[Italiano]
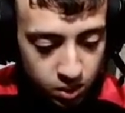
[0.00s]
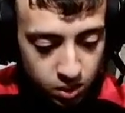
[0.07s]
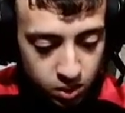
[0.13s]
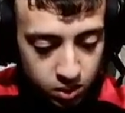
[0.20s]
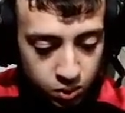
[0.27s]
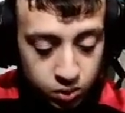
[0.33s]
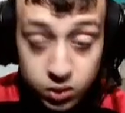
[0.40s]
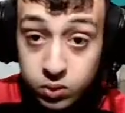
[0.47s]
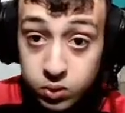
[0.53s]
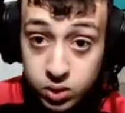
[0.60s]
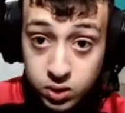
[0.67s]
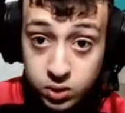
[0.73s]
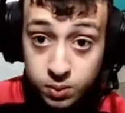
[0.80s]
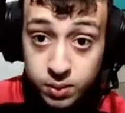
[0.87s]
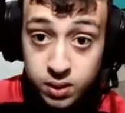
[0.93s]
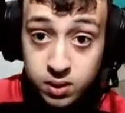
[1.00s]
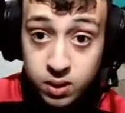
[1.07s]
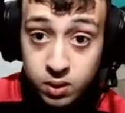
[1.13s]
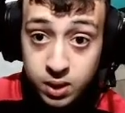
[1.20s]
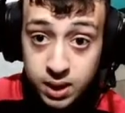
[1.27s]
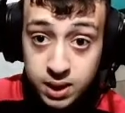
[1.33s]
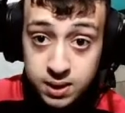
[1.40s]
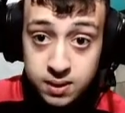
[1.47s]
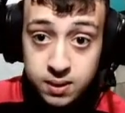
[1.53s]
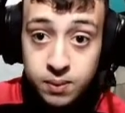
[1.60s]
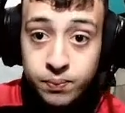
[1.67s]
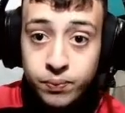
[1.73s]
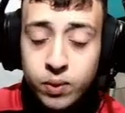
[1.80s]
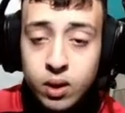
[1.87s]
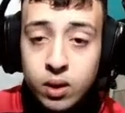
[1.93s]
Cosa è successo a Pesaro ragazzi?
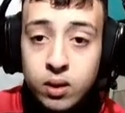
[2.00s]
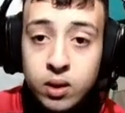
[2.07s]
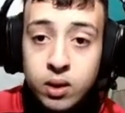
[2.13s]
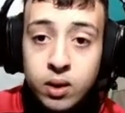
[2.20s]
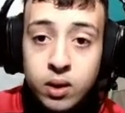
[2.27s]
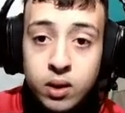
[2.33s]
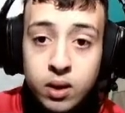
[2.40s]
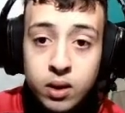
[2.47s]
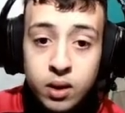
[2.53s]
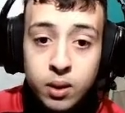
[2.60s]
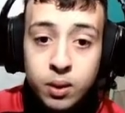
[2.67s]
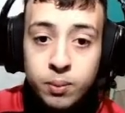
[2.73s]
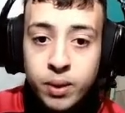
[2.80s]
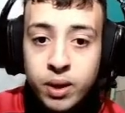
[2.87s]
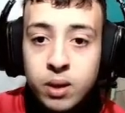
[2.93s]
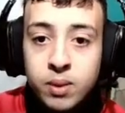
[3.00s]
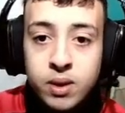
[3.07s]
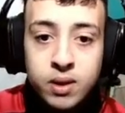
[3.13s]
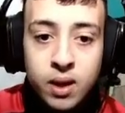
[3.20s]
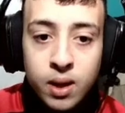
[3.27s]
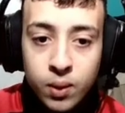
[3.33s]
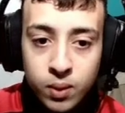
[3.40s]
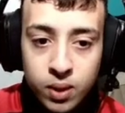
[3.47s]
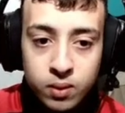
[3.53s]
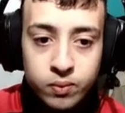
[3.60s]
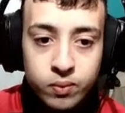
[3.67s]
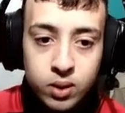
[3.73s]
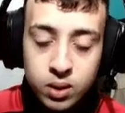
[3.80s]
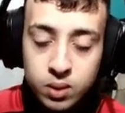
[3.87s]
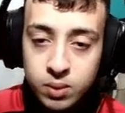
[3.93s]
E eh, per chi mi segue,
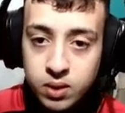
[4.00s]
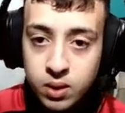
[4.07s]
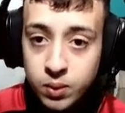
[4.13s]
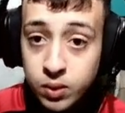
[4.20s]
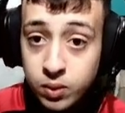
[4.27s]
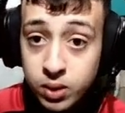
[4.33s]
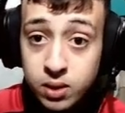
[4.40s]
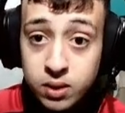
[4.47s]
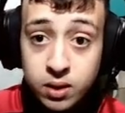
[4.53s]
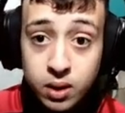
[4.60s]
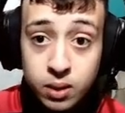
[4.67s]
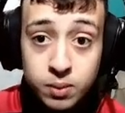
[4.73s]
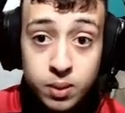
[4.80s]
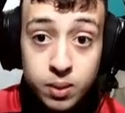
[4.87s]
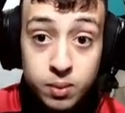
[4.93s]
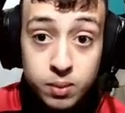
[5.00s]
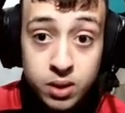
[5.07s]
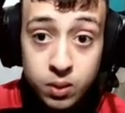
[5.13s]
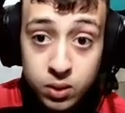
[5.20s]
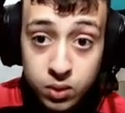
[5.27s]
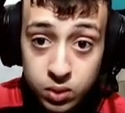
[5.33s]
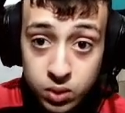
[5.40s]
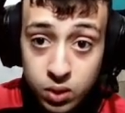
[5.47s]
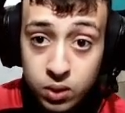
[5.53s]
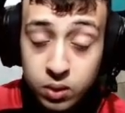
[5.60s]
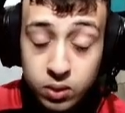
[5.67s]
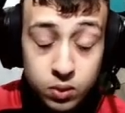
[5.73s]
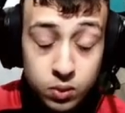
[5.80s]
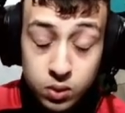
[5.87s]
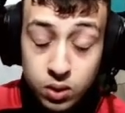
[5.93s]
chi mi segue su Instagram, chi mi segue sui, cho-
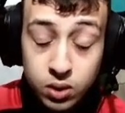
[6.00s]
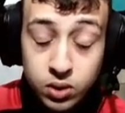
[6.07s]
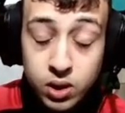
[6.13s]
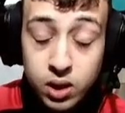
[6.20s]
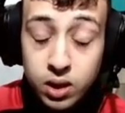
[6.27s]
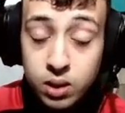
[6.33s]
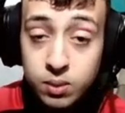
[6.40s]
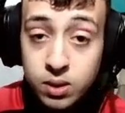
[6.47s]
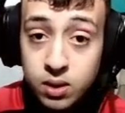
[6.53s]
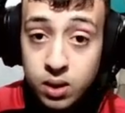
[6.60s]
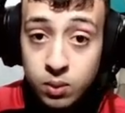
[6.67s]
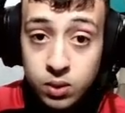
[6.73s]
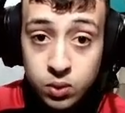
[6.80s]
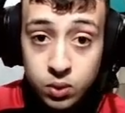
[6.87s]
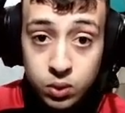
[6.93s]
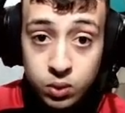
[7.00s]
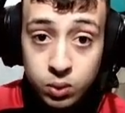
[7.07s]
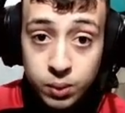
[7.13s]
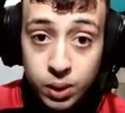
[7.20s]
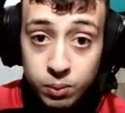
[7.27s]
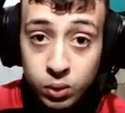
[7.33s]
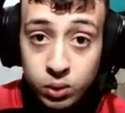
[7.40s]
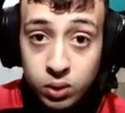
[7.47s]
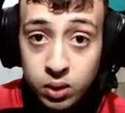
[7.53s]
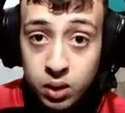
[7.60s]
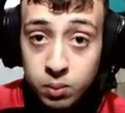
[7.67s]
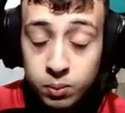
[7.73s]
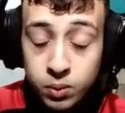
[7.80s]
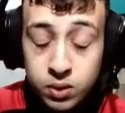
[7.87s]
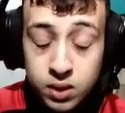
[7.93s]
sui, social e chi mi segue su YouTube da molto
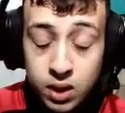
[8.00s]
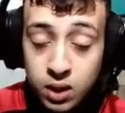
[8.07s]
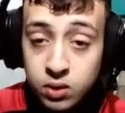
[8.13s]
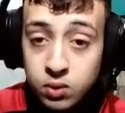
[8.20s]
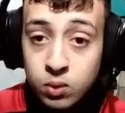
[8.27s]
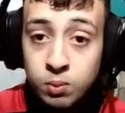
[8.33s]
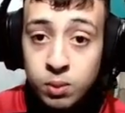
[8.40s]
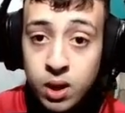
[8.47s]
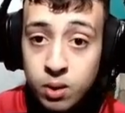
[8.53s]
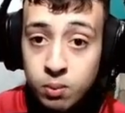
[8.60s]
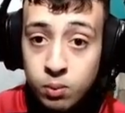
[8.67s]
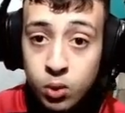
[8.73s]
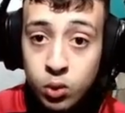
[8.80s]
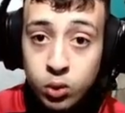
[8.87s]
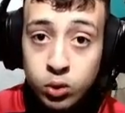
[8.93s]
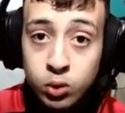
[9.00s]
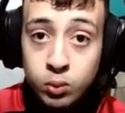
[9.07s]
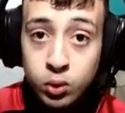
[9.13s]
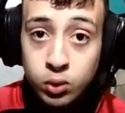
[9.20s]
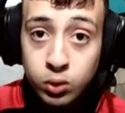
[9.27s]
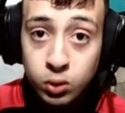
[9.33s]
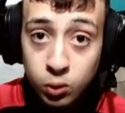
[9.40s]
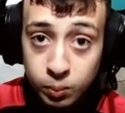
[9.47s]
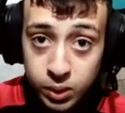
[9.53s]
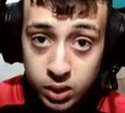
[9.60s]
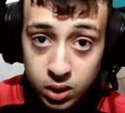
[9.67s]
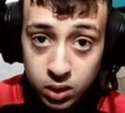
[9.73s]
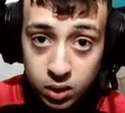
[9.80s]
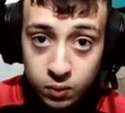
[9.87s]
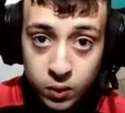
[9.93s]
tempo sa che sono un player molto molto
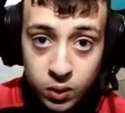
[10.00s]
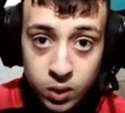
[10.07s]
competitivo,